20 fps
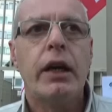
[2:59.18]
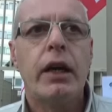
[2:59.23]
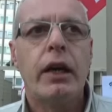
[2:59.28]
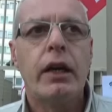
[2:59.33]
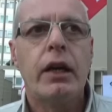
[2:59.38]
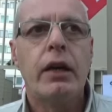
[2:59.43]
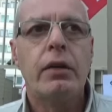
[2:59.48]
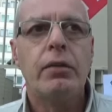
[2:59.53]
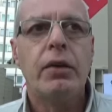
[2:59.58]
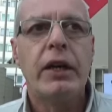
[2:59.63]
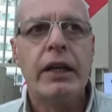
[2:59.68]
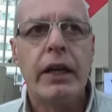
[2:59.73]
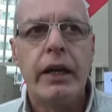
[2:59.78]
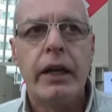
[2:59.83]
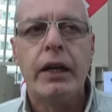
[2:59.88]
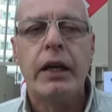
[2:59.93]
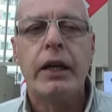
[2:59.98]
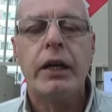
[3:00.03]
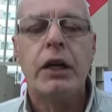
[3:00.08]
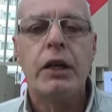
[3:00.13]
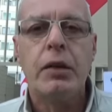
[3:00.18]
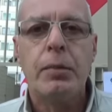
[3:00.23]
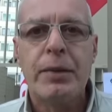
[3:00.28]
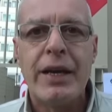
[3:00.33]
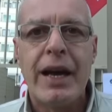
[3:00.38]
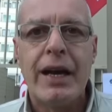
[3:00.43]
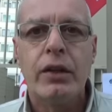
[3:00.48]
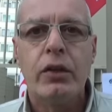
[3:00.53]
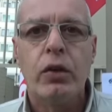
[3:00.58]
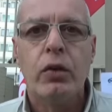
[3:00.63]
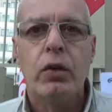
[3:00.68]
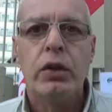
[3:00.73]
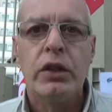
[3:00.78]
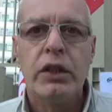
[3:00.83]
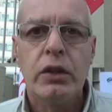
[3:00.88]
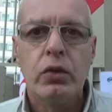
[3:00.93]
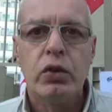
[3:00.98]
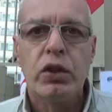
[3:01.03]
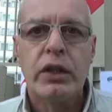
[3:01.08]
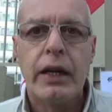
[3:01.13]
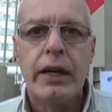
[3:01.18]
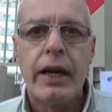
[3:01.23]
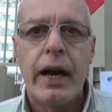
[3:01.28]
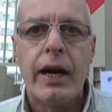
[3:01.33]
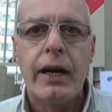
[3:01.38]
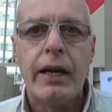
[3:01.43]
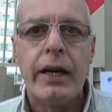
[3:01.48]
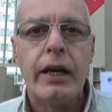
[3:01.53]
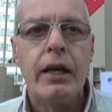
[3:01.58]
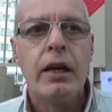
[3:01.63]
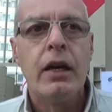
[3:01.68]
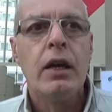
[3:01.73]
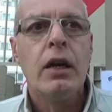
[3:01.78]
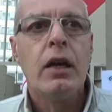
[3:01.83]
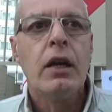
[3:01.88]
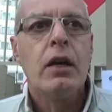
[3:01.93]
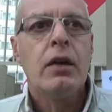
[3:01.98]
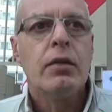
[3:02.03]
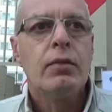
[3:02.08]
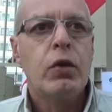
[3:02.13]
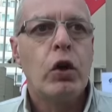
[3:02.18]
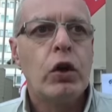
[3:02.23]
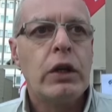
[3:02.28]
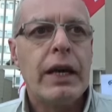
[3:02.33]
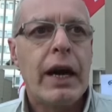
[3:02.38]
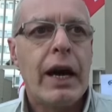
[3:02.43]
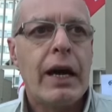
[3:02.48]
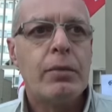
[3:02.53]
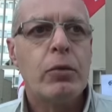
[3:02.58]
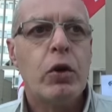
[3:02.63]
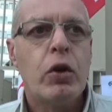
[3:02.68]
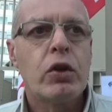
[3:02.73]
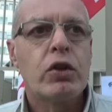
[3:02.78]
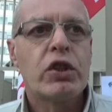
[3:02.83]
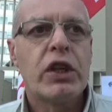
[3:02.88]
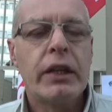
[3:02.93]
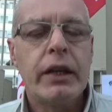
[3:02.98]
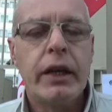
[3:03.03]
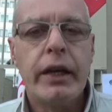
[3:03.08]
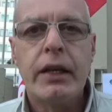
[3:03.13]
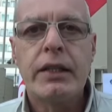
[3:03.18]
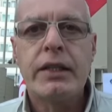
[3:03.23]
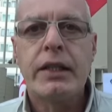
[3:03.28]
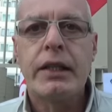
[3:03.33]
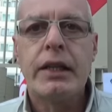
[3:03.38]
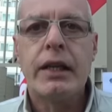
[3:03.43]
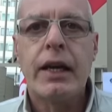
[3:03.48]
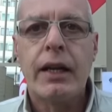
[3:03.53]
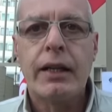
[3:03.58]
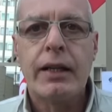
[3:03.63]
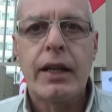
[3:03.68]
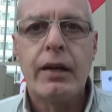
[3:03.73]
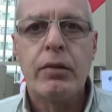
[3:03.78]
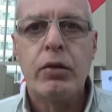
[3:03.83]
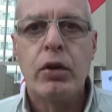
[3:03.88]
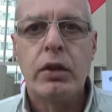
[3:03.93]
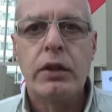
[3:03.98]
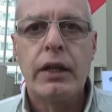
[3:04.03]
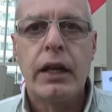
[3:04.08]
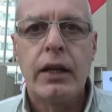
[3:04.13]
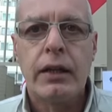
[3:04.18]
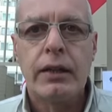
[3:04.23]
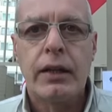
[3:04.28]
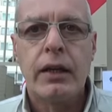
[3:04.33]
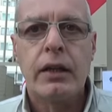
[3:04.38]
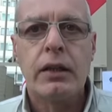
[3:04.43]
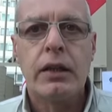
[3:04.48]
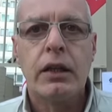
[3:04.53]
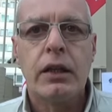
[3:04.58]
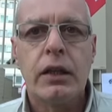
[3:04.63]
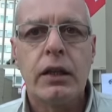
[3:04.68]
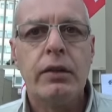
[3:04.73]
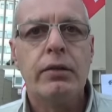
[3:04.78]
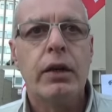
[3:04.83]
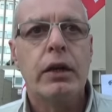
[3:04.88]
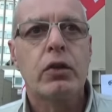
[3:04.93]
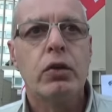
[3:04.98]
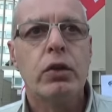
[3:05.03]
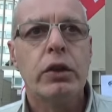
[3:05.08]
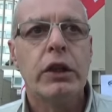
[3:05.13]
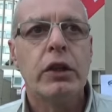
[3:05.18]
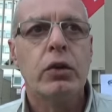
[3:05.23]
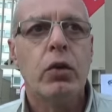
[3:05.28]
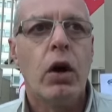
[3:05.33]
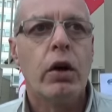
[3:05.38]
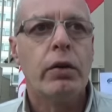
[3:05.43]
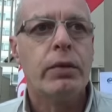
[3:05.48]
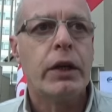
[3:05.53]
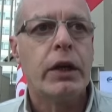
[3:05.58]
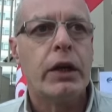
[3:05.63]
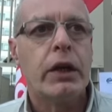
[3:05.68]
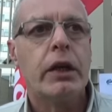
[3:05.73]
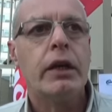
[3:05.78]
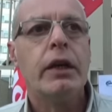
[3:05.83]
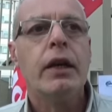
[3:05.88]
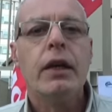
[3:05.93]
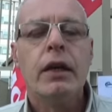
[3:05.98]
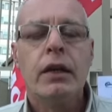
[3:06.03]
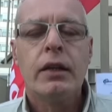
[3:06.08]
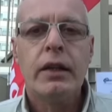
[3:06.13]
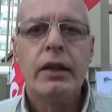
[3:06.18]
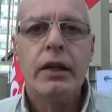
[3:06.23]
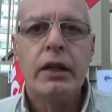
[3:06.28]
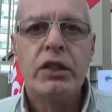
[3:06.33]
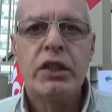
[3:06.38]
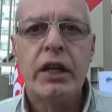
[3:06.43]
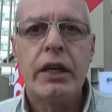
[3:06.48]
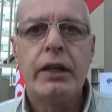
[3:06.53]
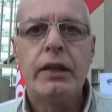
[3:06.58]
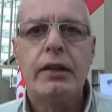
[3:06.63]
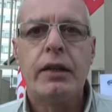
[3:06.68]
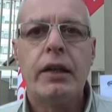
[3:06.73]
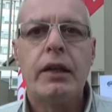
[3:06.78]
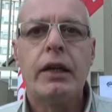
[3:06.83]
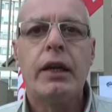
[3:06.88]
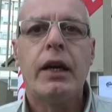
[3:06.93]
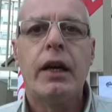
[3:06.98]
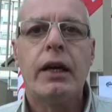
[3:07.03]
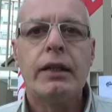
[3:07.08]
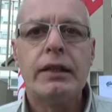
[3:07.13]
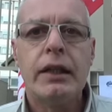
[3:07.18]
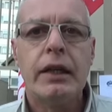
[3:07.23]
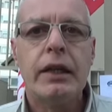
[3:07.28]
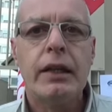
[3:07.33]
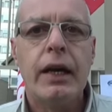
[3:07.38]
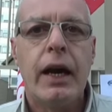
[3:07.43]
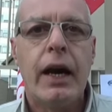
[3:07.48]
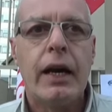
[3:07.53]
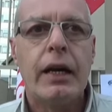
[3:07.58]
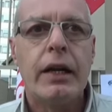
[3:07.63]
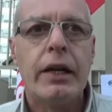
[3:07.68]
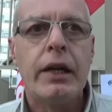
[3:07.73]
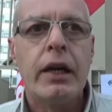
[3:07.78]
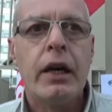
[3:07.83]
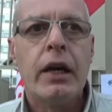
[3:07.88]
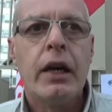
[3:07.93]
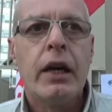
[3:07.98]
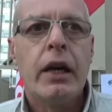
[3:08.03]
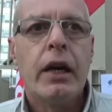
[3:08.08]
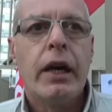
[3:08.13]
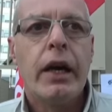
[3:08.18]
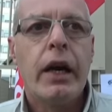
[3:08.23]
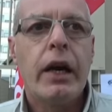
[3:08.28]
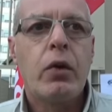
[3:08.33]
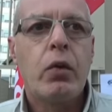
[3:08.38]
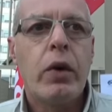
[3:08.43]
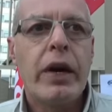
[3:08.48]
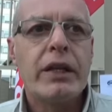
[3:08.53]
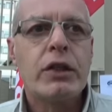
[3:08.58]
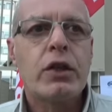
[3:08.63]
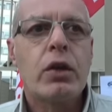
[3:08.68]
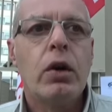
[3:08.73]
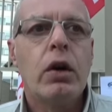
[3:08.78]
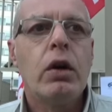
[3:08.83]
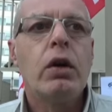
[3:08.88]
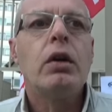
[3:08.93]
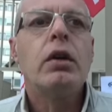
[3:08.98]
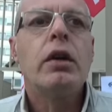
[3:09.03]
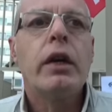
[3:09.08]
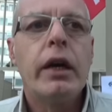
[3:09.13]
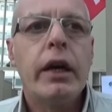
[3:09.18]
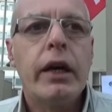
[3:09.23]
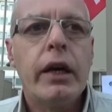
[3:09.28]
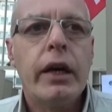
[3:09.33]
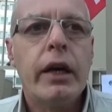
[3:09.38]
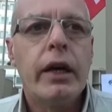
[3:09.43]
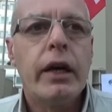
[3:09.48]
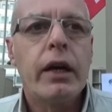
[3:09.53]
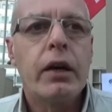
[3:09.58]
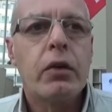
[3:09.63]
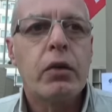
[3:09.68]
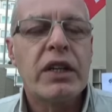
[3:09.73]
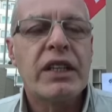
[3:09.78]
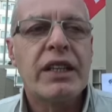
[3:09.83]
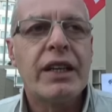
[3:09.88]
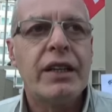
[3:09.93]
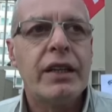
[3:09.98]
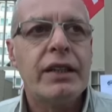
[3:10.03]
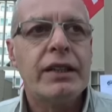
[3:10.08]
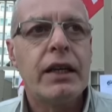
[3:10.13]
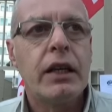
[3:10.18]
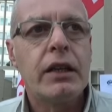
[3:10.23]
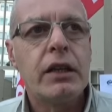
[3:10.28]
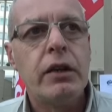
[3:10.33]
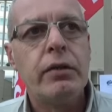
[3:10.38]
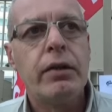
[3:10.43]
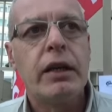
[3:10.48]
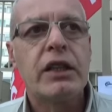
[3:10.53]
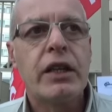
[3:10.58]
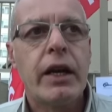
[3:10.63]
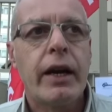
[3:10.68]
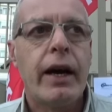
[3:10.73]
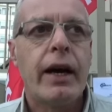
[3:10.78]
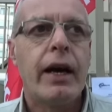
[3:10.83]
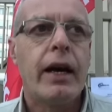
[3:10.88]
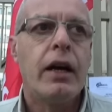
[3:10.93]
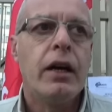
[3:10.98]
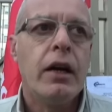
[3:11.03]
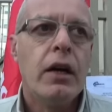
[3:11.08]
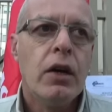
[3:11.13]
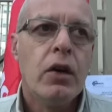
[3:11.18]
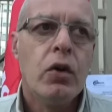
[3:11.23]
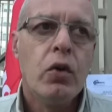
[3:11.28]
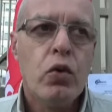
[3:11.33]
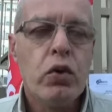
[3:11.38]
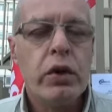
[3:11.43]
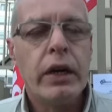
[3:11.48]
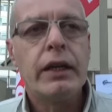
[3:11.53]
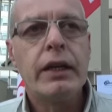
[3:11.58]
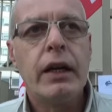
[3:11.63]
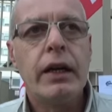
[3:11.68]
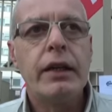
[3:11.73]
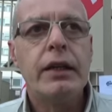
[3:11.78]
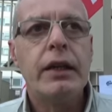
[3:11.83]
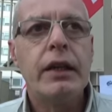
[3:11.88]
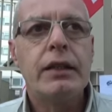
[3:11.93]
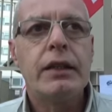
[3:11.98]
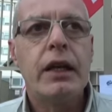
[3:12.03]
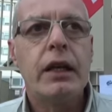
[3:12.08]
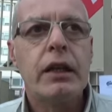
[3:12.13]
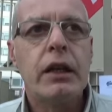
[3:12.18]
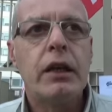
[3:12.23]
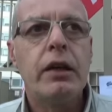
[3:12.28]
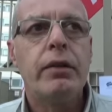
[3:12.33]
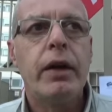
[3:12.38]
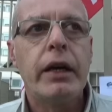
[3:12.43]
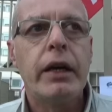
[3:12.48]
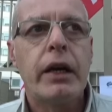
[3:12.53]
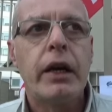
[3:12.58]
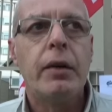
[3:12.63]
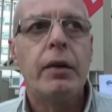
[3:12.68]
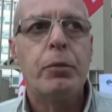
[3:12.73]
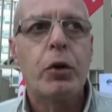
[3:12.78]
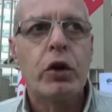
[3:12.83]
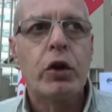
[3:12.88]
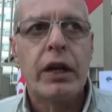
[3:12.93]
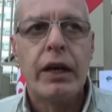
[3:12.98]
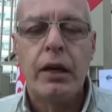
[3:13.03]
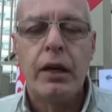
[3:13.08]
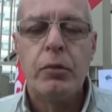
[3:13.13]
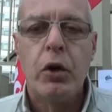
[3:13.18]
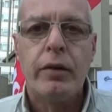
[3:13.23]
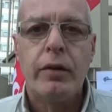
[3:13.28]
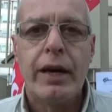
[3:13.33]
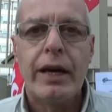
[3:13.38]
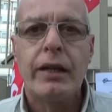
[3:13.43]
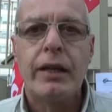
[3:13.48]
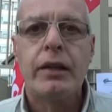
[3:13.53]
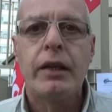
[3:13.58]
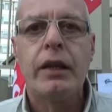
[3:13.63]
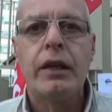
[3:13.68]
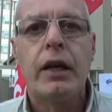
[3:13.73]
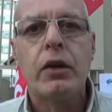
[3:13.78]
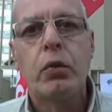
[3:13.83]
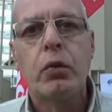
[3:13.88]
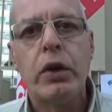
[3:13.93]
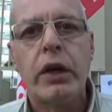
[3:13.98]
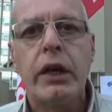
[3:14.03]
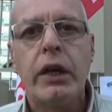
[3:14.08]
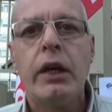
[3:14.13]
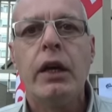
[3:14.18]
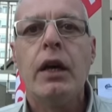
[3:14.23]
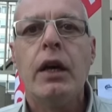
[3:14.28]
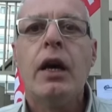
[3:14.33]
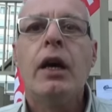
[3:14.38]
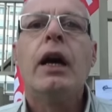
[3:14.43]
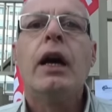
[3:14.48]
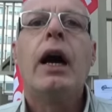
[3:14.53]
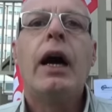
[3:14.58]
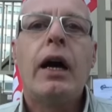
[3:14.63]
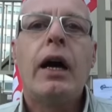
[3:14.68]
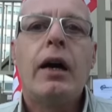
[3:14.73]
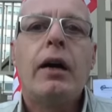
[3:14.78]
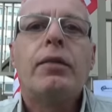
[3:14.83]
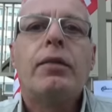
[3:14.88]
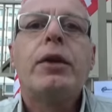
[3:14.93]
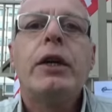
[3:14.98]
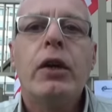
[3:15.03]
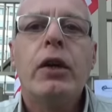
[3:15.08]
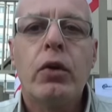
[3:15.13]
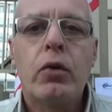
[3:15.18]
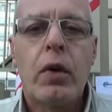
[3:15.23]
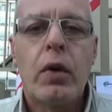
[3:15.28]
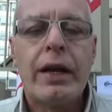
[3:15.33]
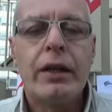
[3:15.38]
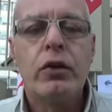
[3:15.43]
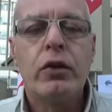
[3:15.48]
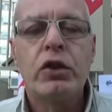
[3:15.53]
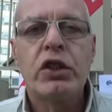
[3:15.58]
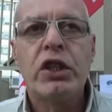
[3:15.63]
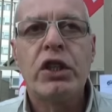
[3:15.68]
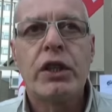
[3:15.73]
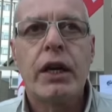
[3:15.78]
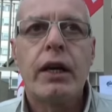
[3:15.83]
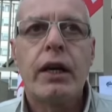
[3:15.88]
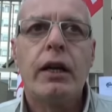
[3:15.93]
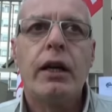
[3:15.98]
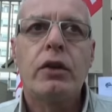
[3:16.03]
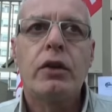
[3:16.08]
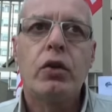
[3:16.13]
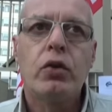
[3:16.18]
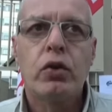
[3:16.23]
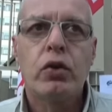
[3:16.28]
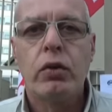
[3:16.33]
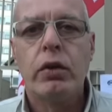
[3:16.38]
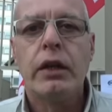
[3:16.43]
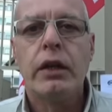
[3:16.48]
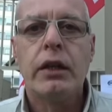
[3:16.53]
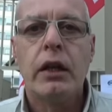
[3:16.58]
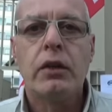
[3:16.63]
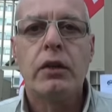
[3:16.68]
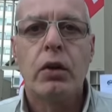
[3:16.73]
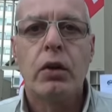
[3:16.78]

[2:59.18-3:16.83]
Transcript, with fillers: eh, vedere il piano industriale vogliamo sedersi al tavolo della trattativa con i nuovi dirigenti aziendali e questo, eh, questa iniziativa sarà una delle iniziative che porteremo avanti da qui a, fino a quando ci sarà la chiusura del